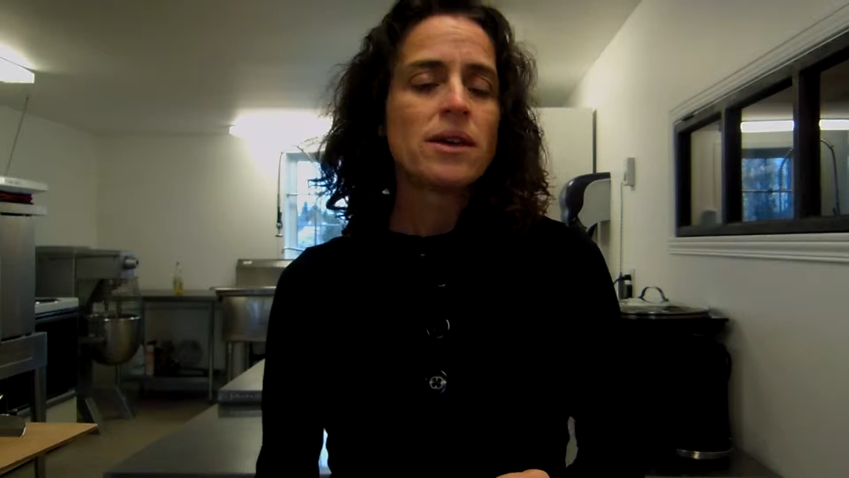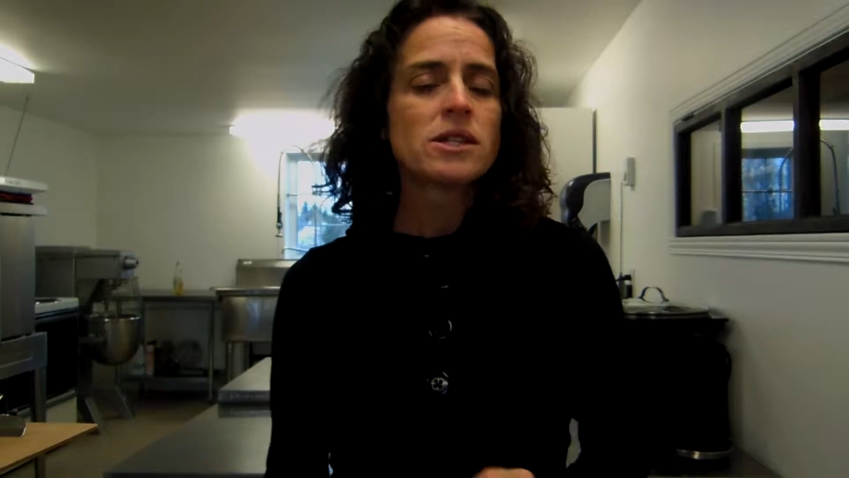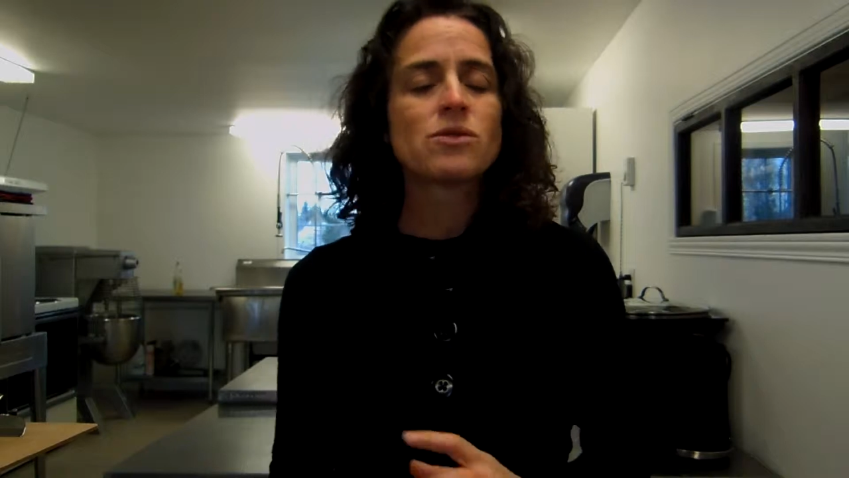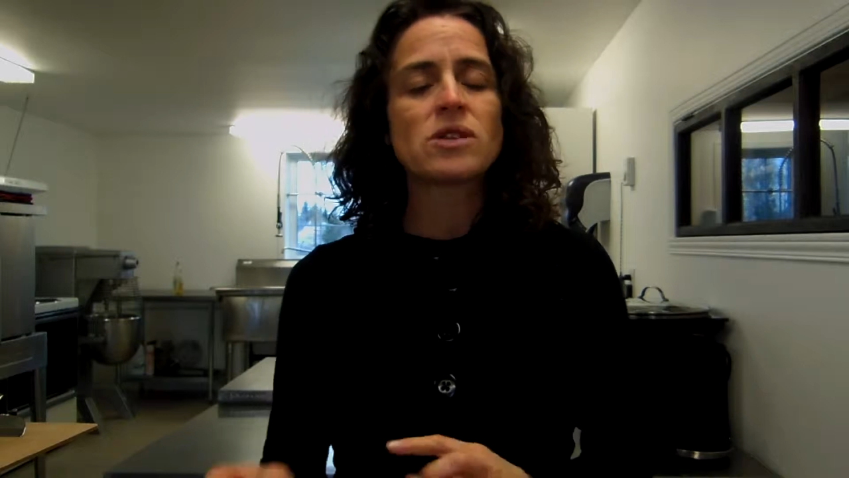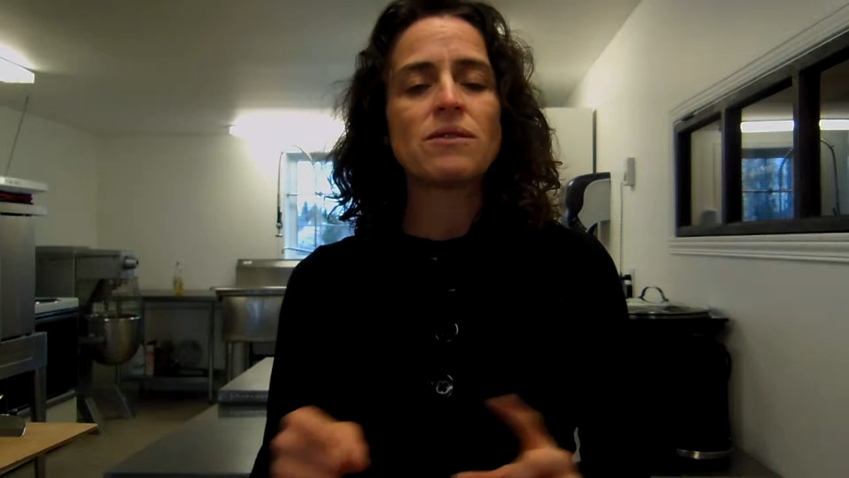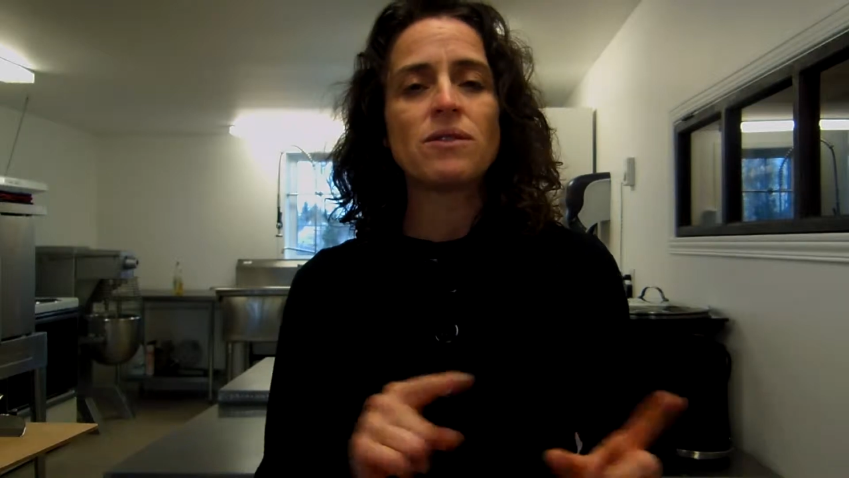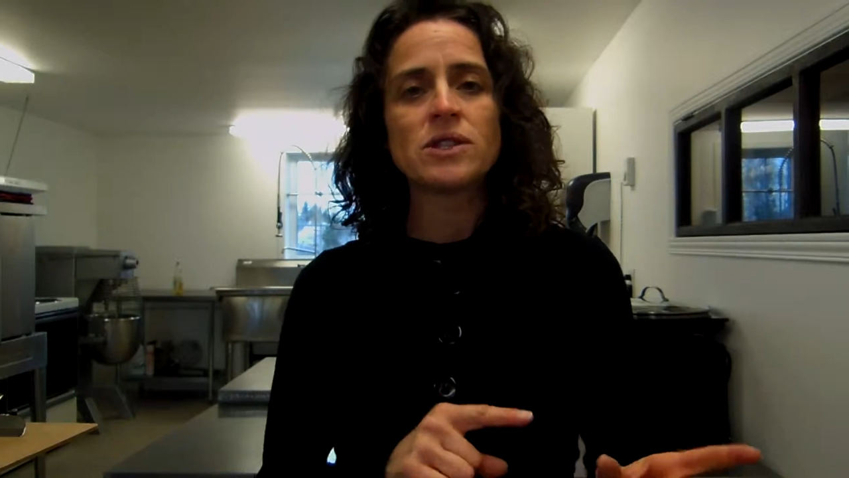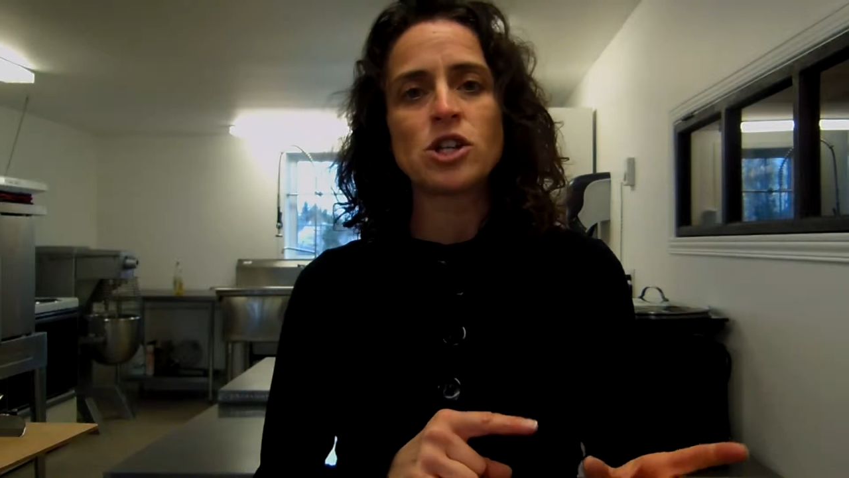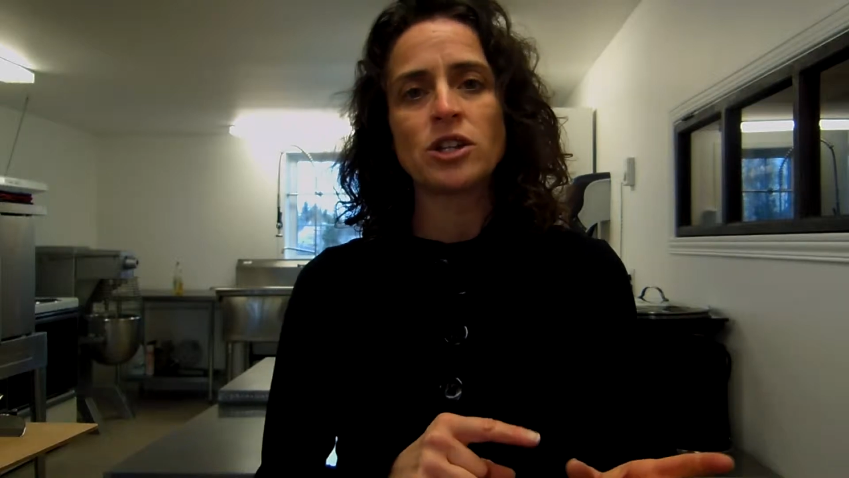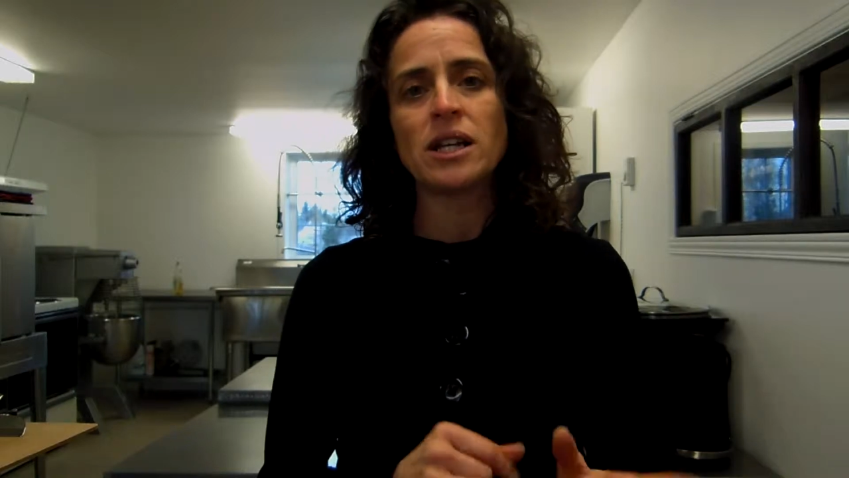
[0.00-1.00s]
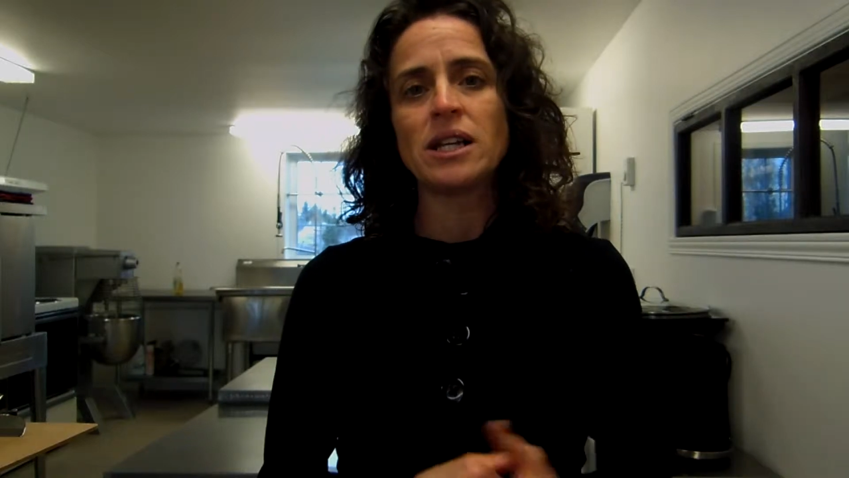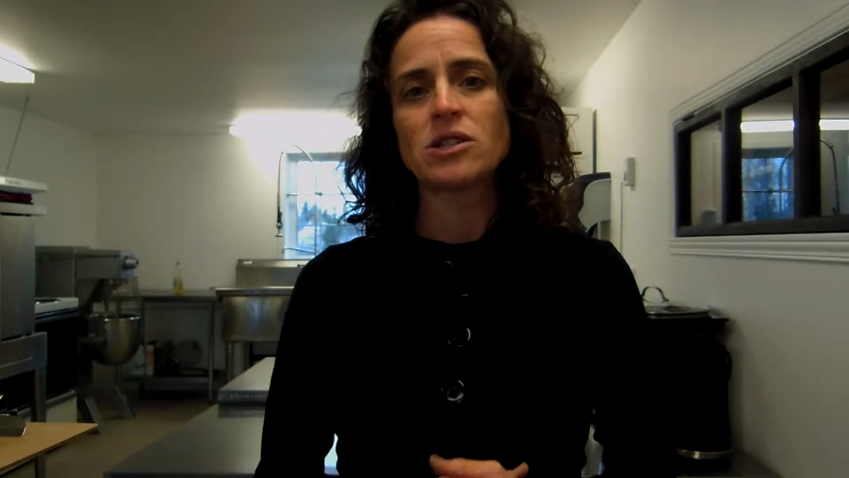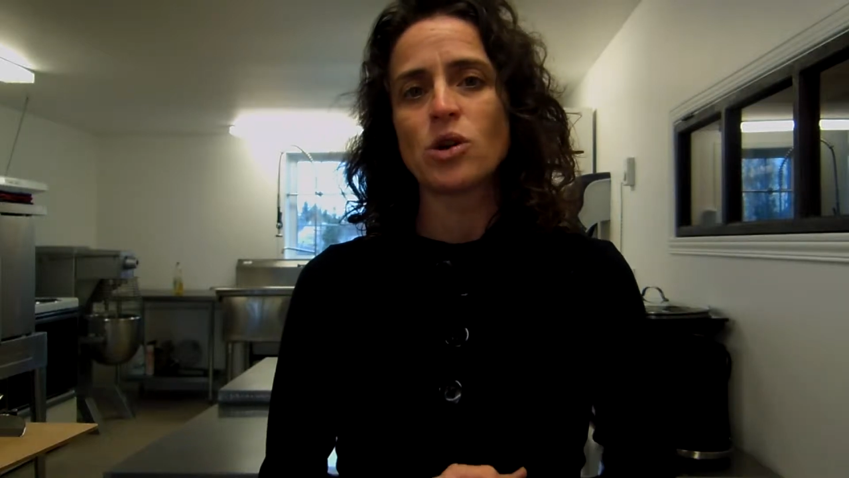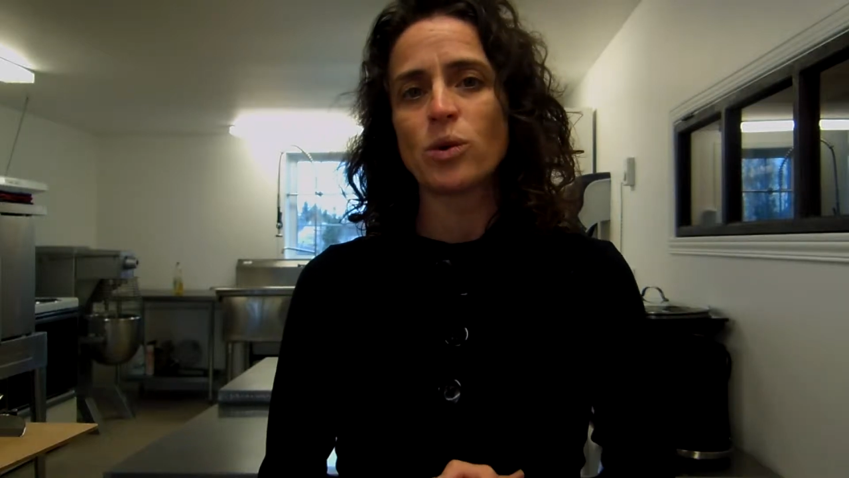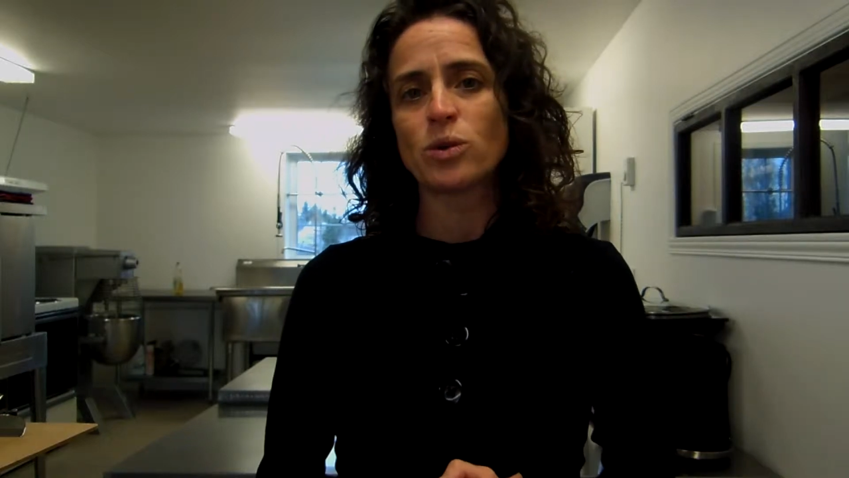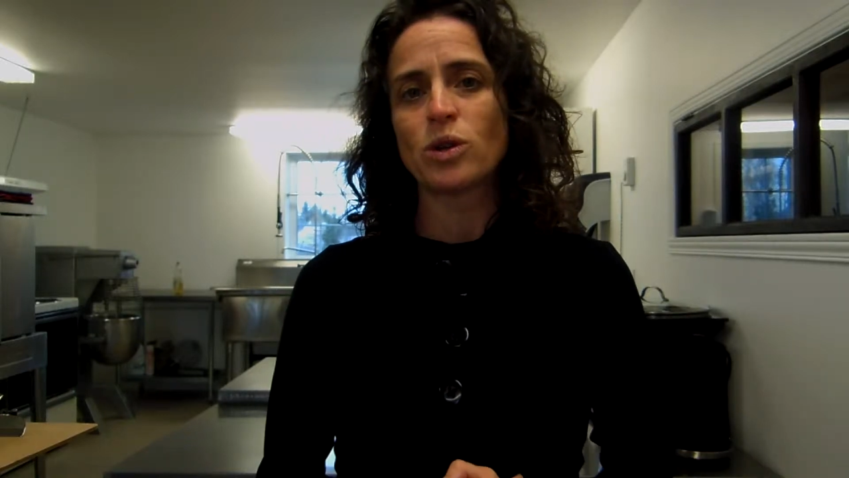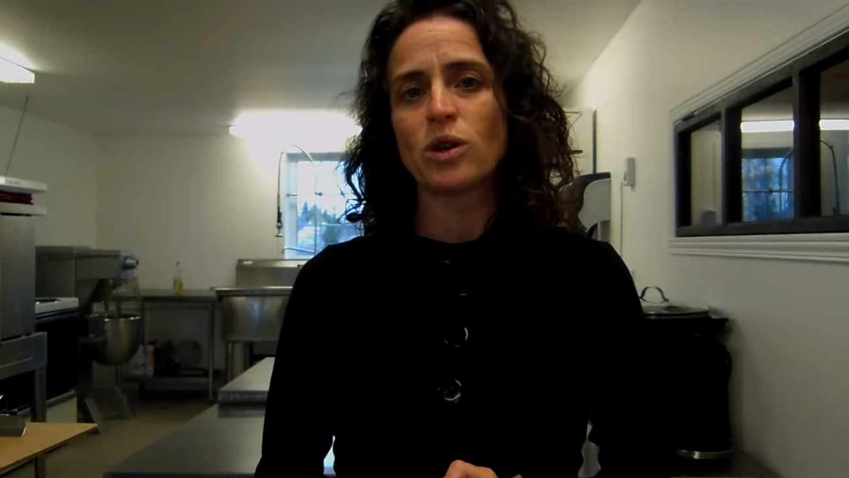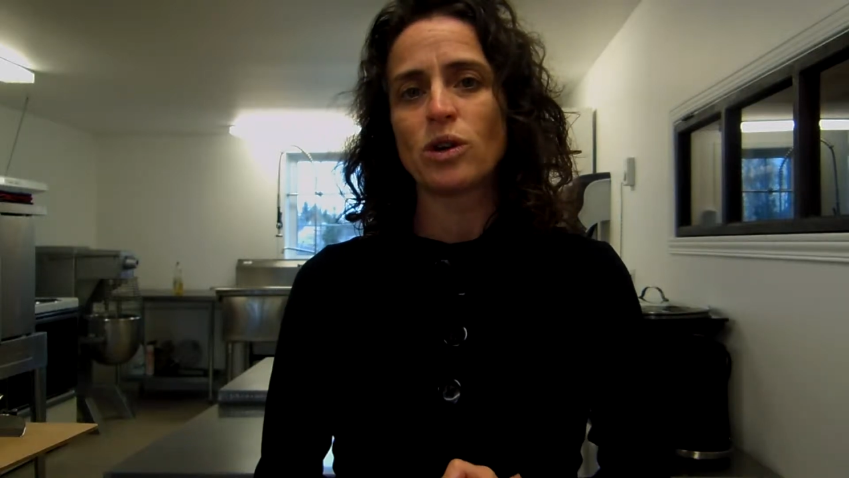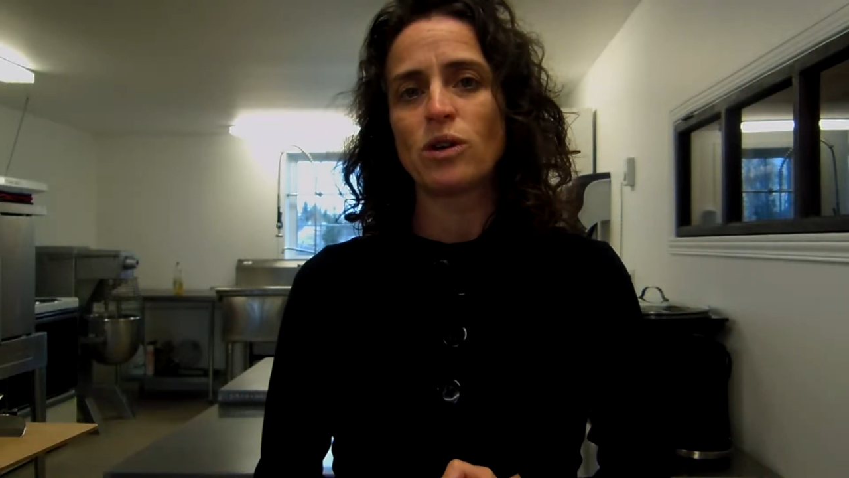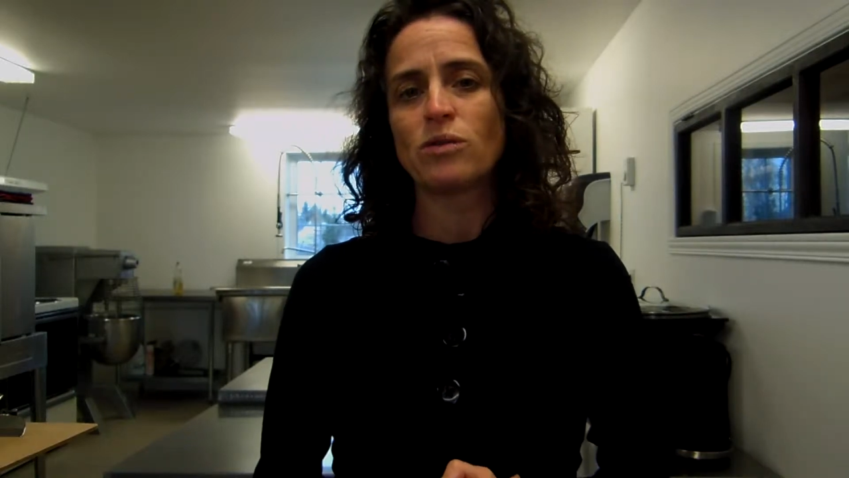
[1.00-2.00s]
Si vous avez visionné les autres
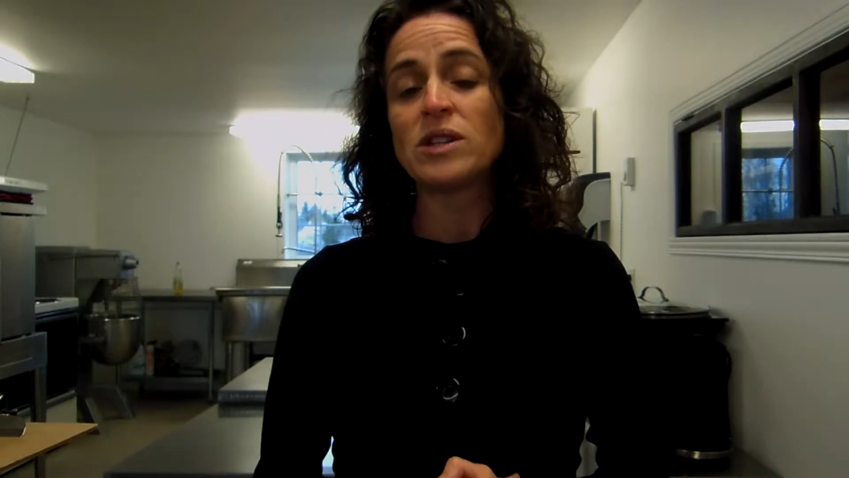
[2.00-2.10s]
euh,